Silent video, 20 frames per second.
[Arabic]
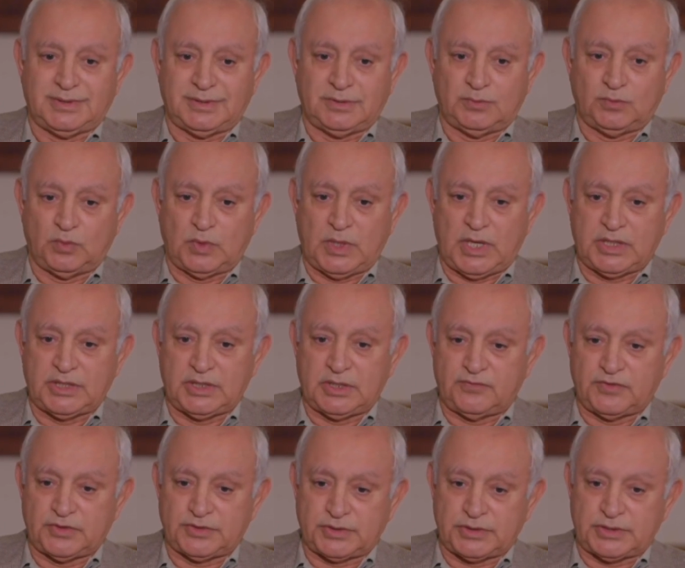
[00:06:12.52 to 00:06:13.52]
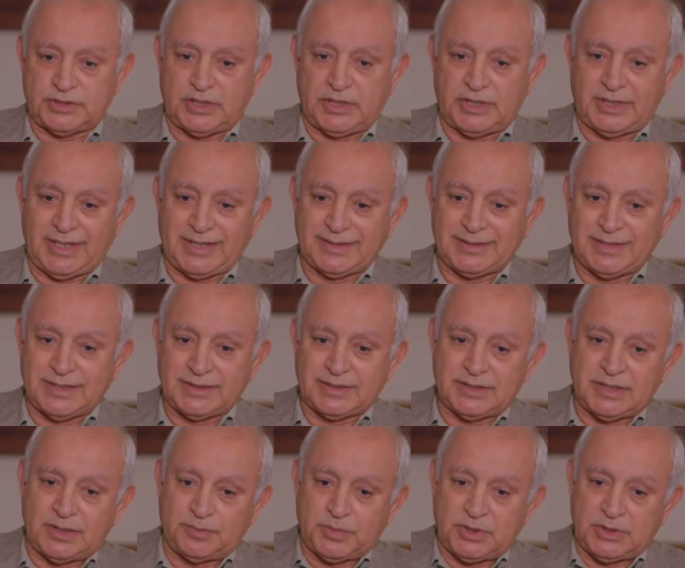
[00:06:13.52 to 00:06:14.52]
وهذه الفترتين
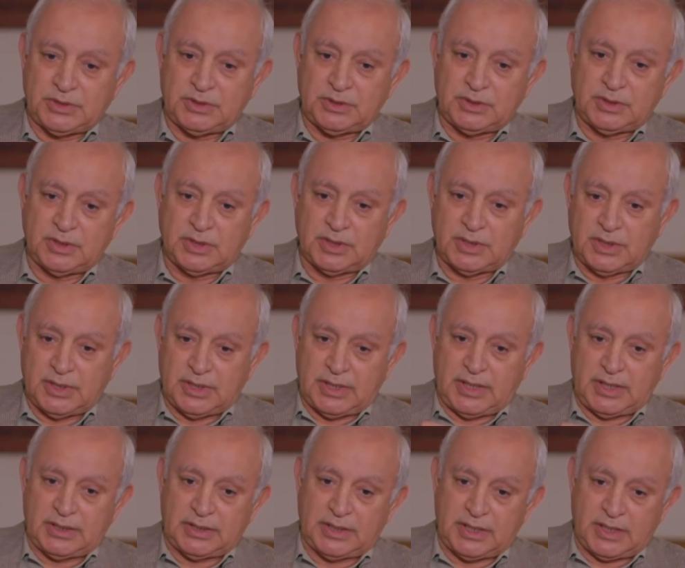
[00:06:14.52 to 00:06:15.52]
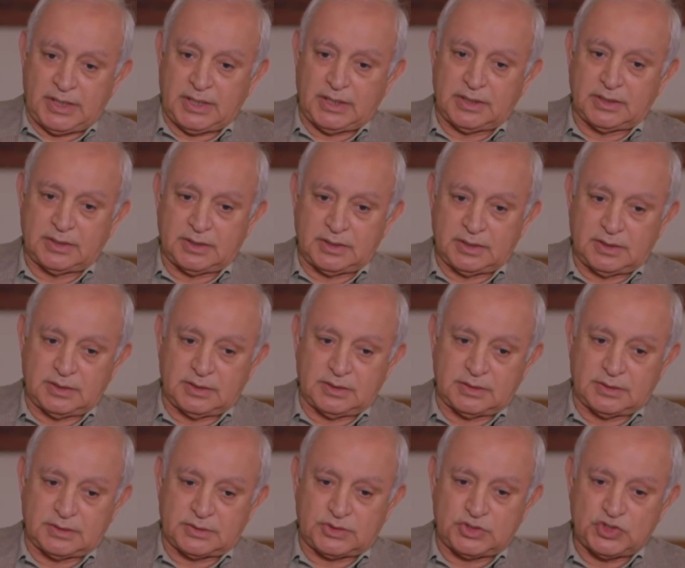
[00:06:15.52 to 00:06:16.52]
حدتنا من ان
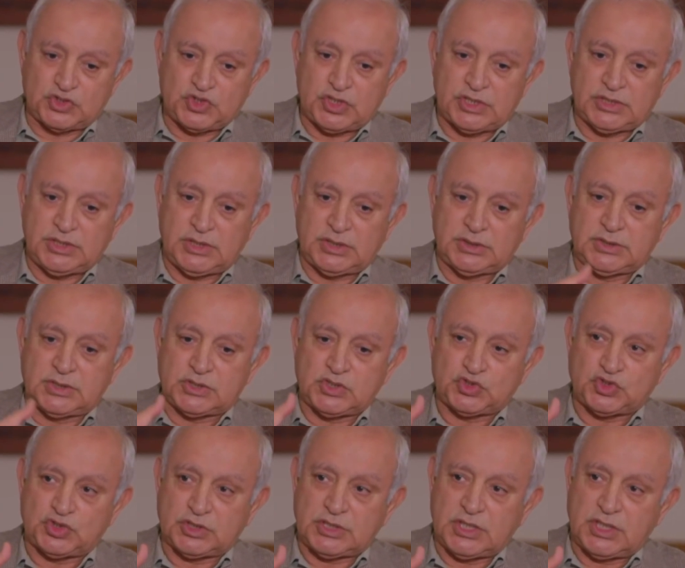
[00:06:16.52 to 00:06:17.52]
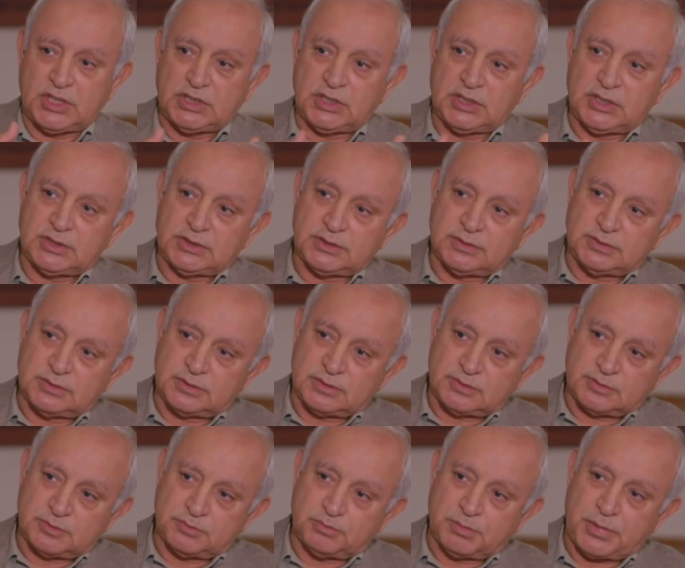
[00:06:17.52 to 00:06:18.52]
تزيد حده الشيطانه
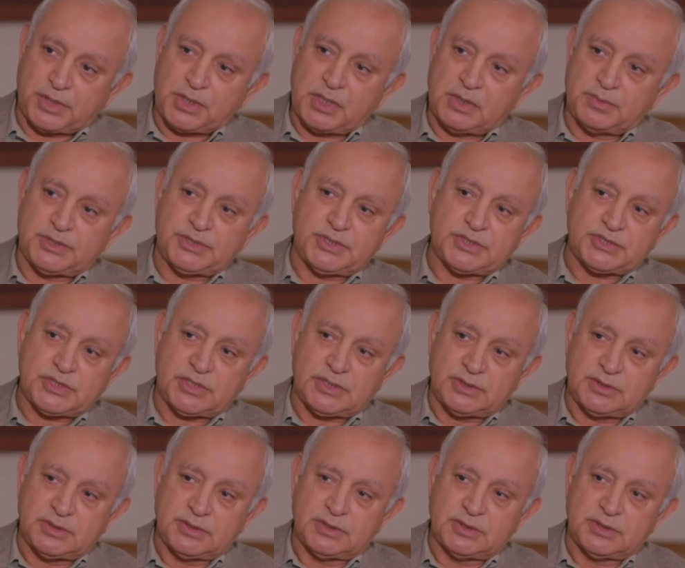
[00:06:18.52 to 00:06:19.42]
برا المدرسه.